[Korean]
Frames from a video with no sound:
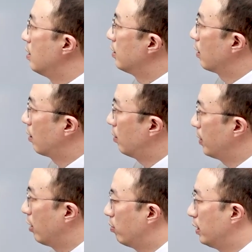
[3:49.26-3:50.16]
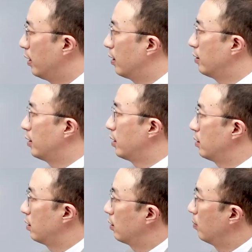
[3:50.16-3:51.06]
자, 그럼 내용은 이해가
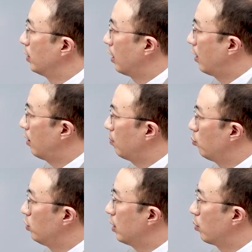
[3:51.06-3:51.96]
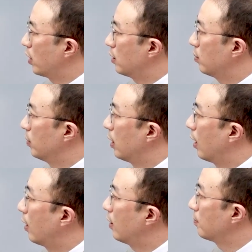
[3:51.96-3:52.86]
되셨을 겁니다. 문제
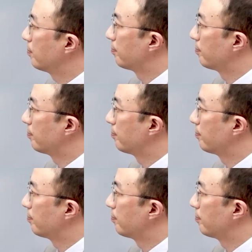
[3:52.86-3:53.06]
보겠습니다.